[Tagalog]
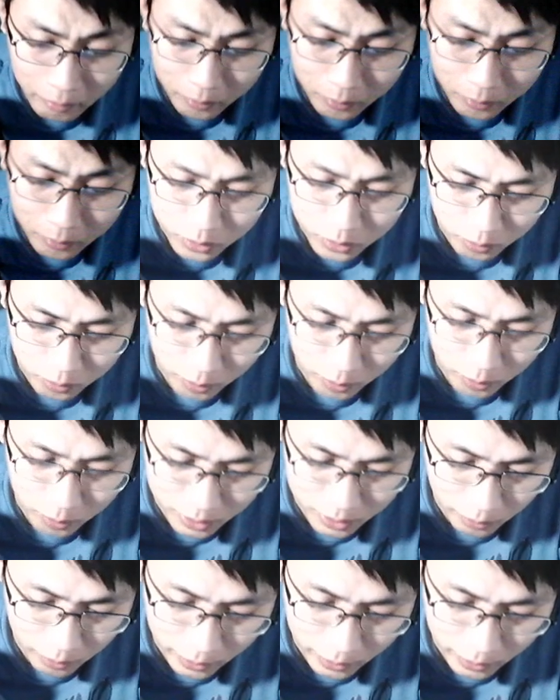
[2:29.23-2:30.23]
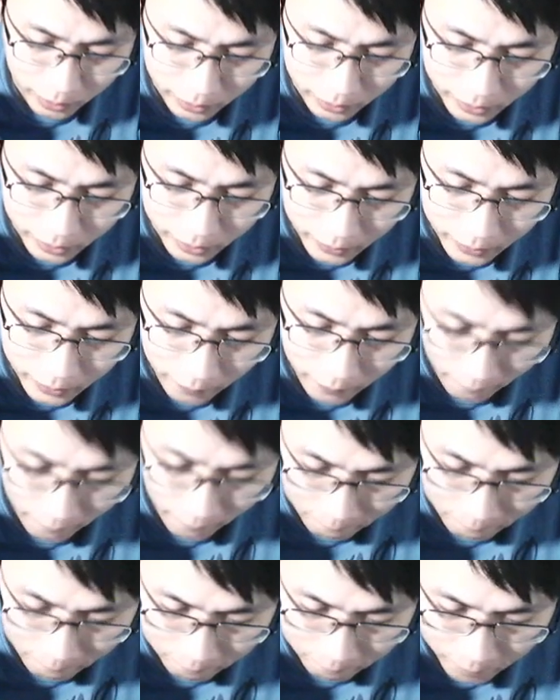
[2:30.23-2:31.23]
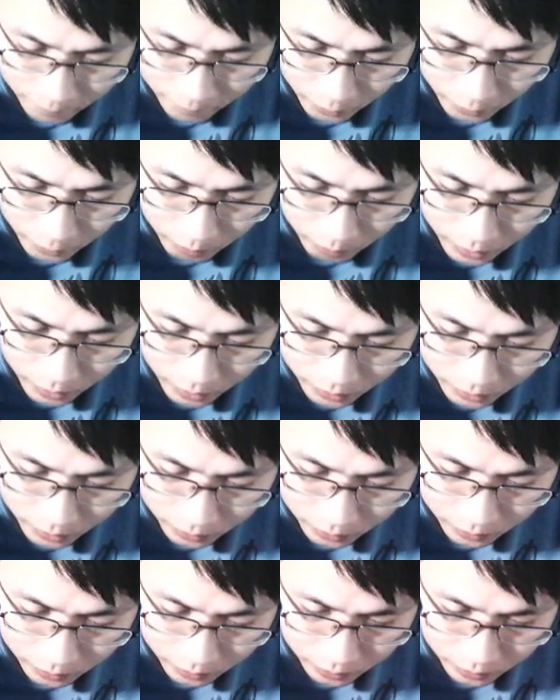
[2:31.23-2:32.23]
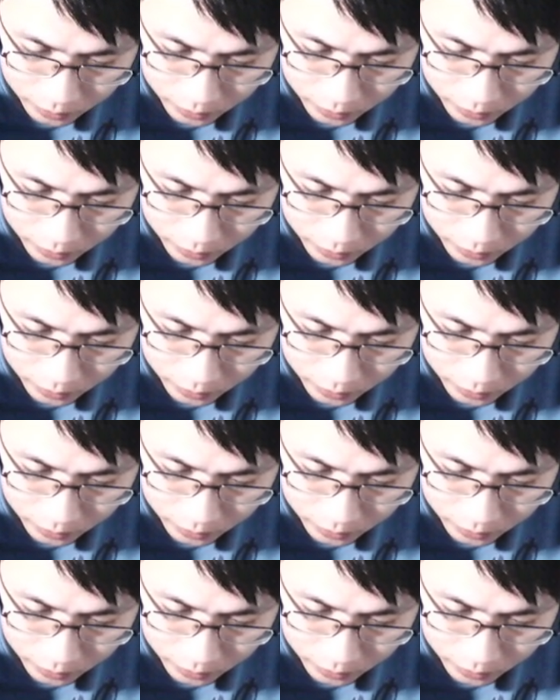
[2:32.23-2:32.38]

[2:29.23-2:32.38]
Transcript: boss kong pasaway yung boss kung